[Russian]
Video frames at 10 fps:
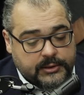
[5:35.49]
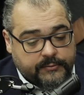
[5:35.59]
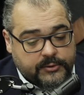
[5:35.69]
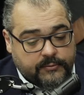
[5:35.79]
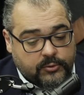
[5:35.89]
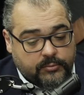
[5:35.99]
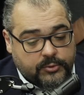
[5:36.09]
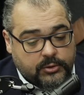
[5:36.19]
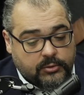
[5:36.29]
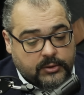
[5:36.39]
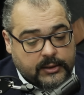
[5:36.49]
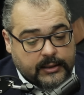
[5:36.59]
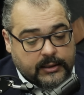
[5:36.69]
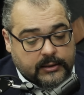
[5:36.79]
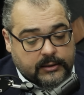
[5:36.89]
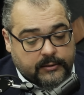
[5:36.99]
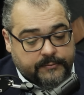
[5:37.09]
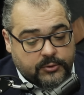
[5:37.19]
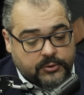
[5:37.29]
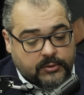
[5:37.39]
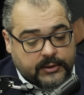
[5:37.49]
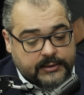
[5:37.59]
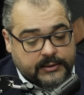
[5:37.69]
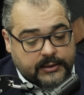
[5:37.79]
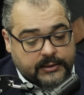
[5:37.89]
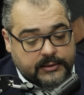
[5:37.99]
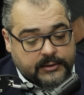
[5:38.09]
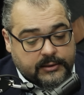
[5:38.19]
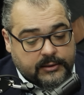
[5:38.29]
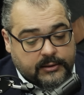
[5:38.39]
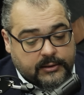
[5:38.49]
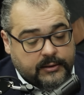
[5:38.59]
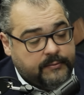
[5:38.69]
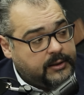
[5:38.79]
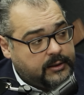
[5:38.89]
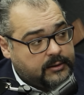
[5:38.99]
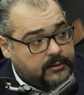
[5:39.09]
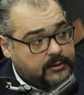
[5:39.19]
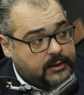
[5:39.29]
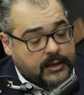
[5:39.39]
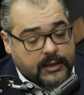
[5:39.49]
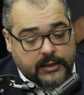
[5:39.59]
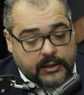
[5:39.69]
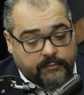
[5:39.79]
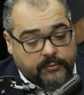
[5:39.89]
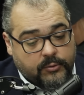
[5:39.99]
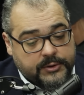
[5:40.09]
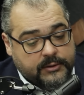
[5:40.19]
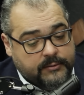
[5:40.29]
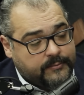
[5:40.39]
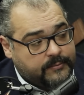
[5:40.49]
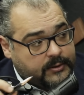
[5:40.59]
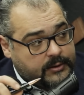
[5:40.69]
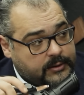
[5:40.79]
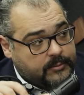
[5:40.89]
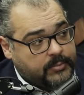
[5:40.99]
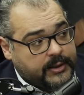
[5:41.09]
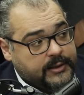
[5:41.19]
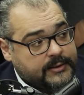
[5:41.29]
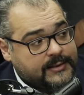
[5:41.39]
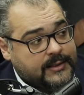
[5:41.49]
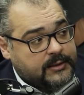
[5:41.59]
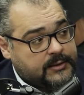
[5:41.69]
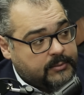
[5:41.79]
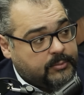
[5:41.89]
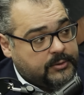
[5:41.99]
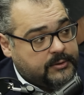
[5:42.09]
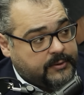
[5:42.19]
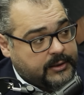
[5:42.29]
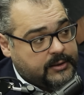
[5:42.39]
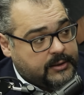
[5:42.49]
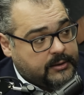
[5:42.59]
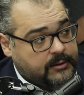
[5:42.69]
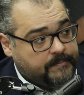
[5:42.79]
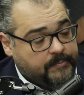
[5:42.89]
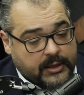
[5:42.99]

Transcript: Дело все в том, что э, а, все, что касается э, а, ВИА, не входит в э, пакет санкций против КНДР.